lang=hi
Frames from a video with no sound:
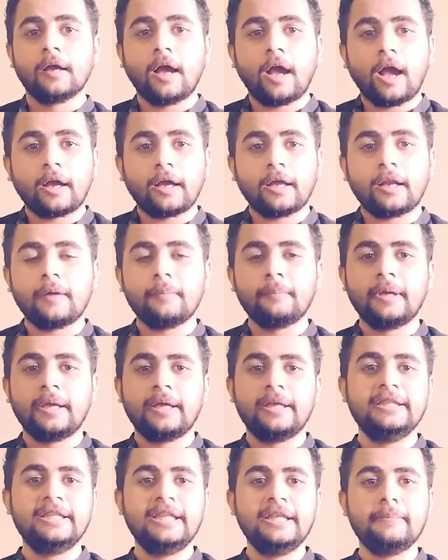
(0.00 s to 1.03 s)
अगर हम
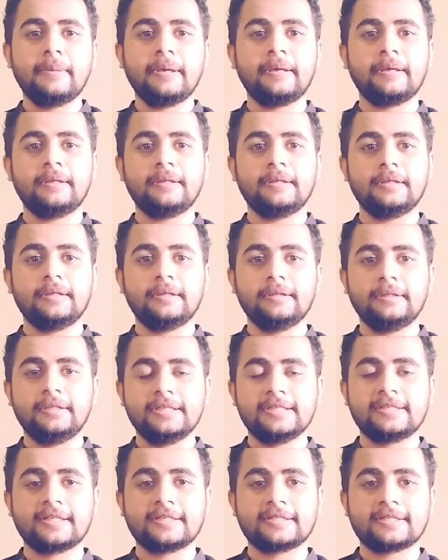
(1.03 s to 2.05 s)
हिंदी में
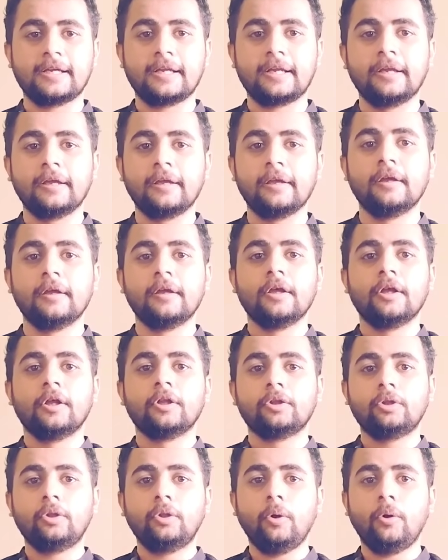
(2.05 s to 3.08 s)
डिस्कस
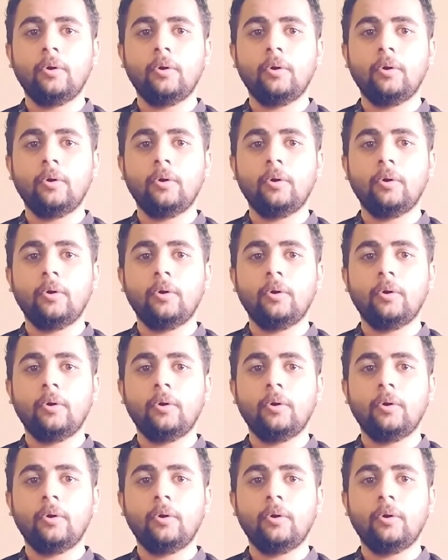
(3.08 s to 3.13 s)
करें तो